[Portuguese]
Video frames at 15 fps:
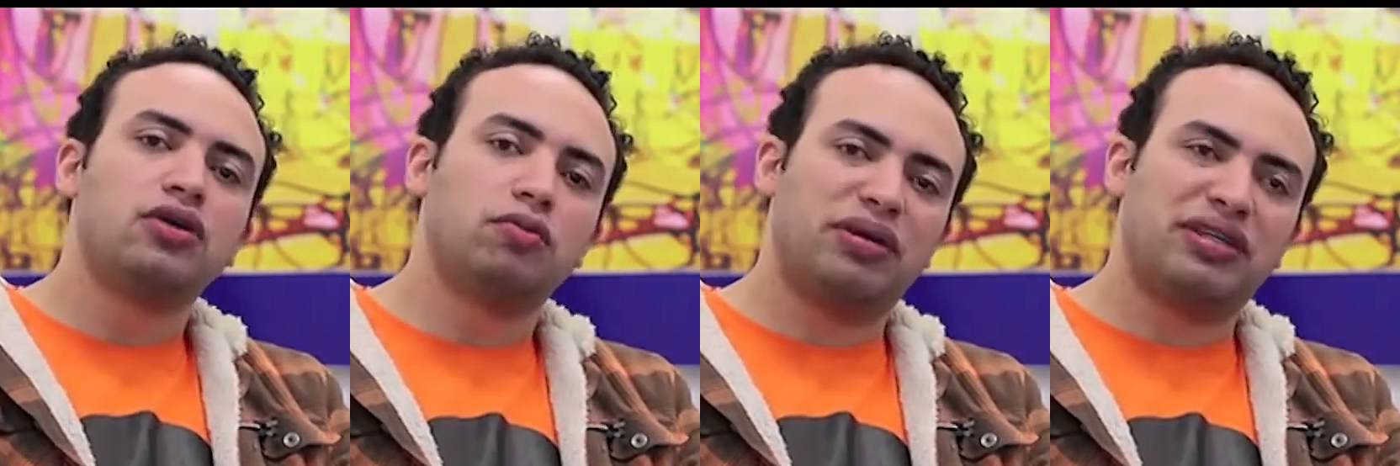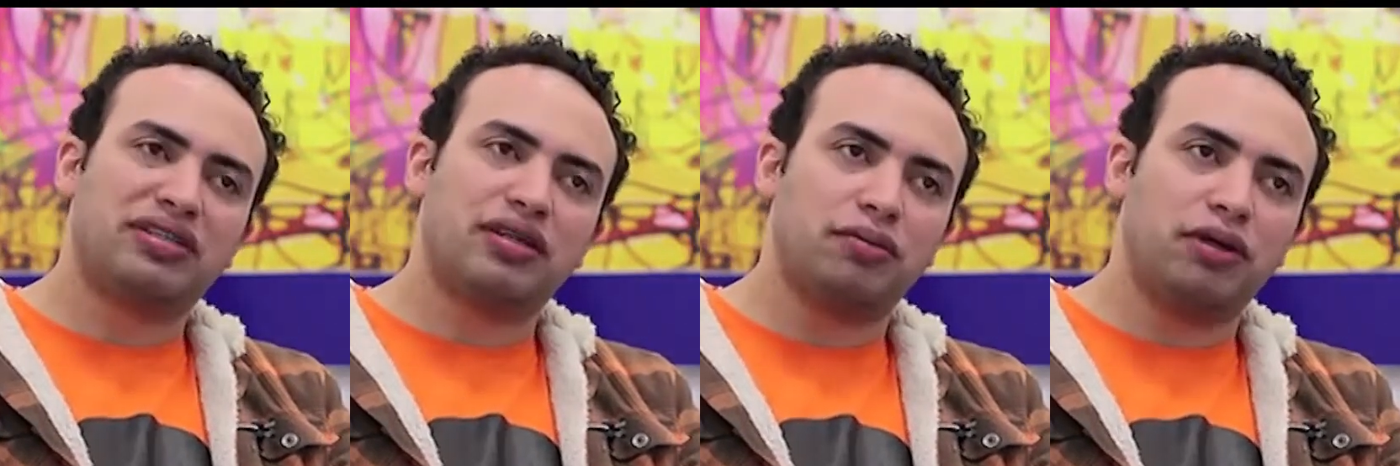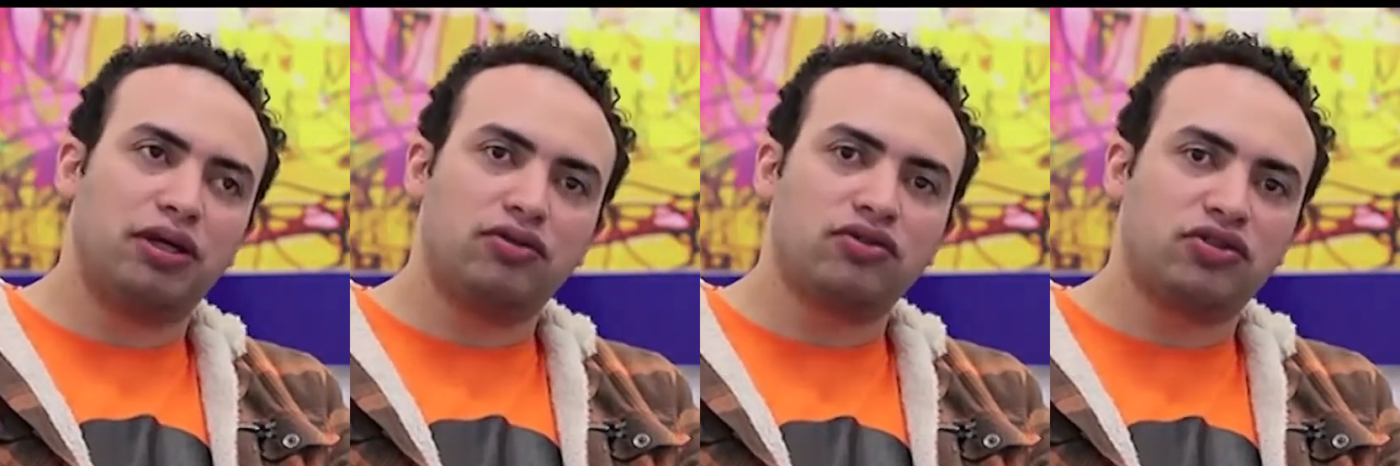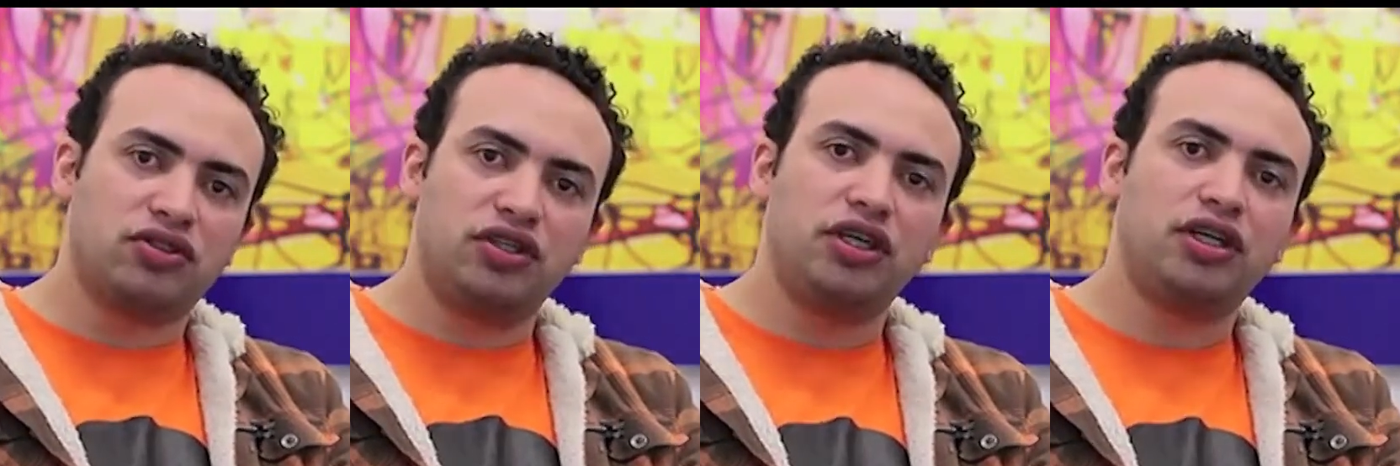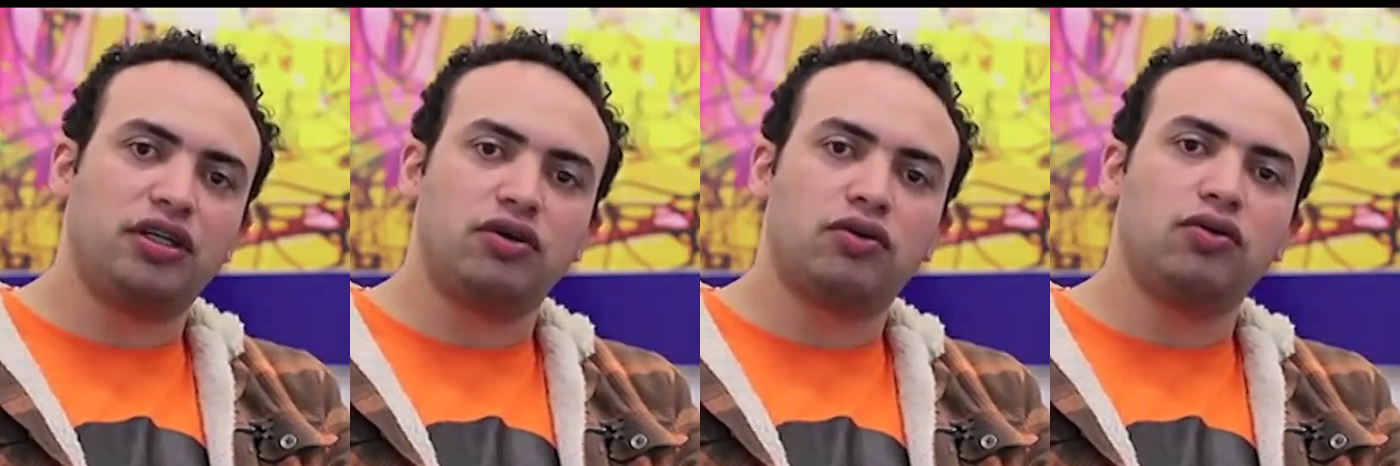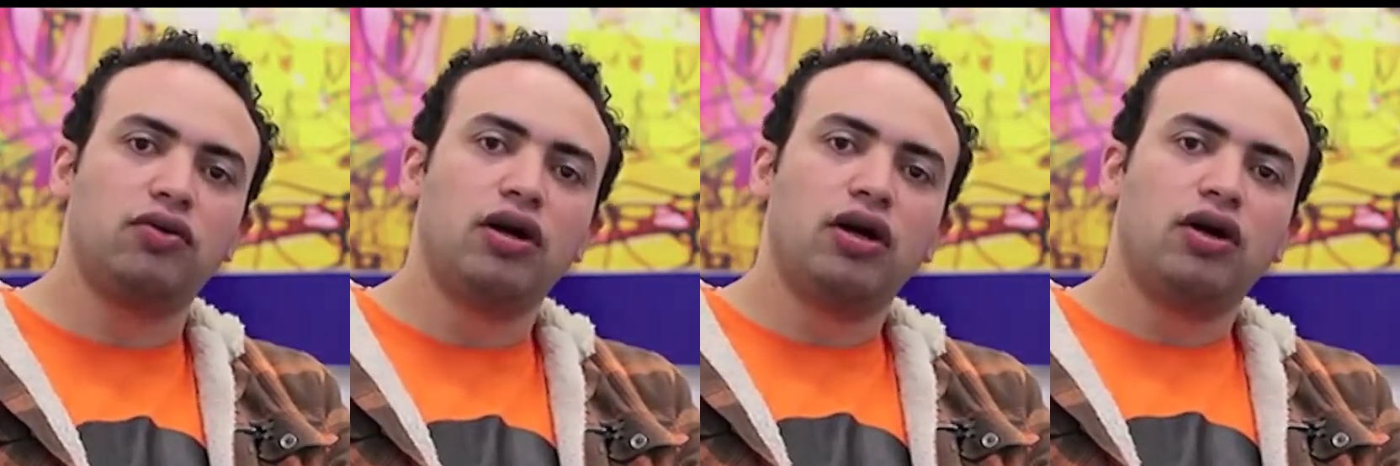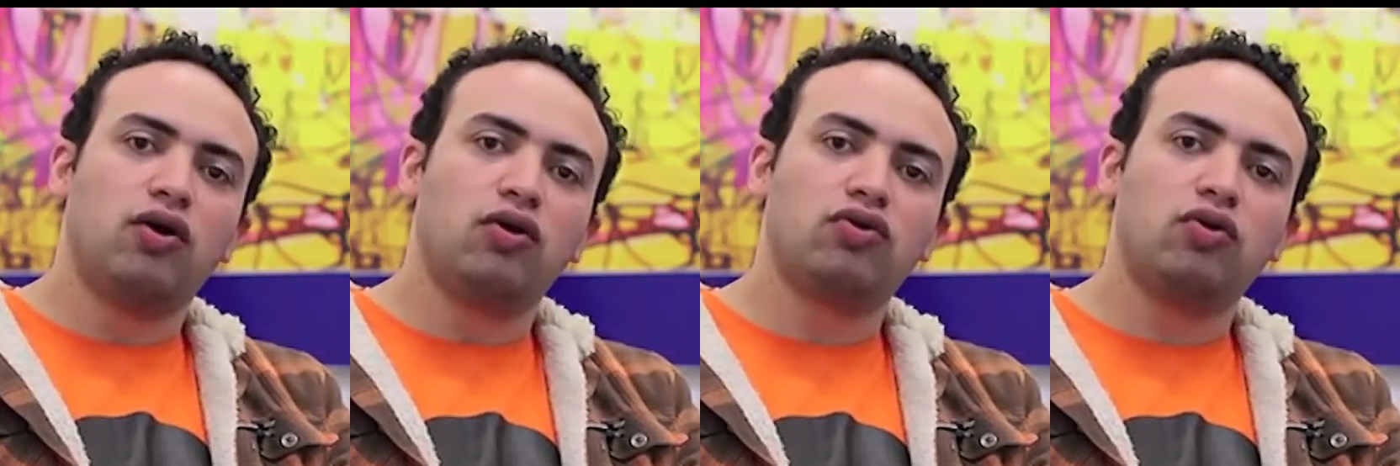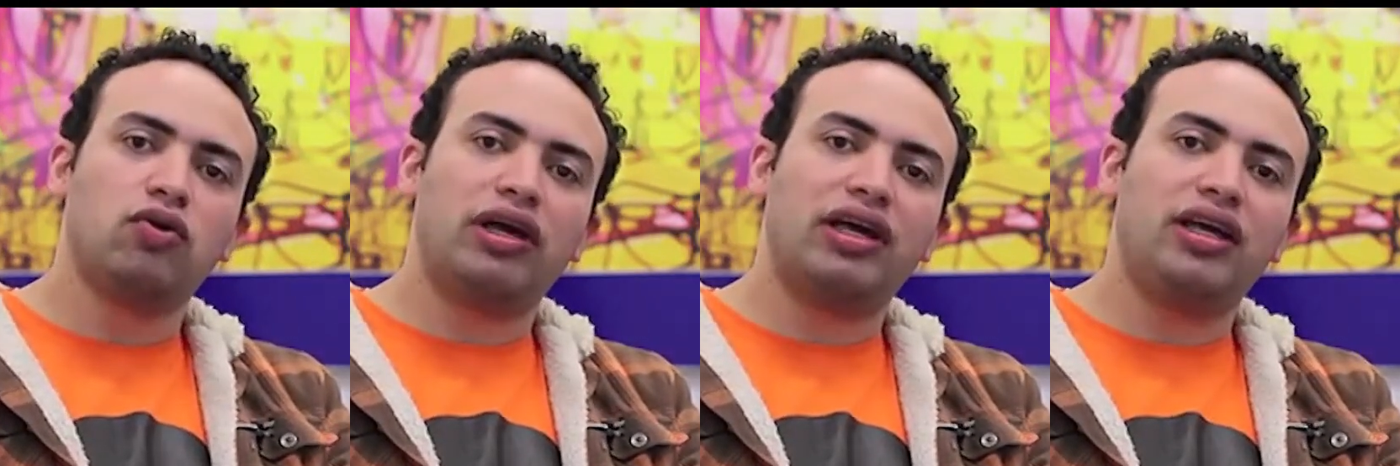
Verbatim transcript: num um pensamento cíclico ou do,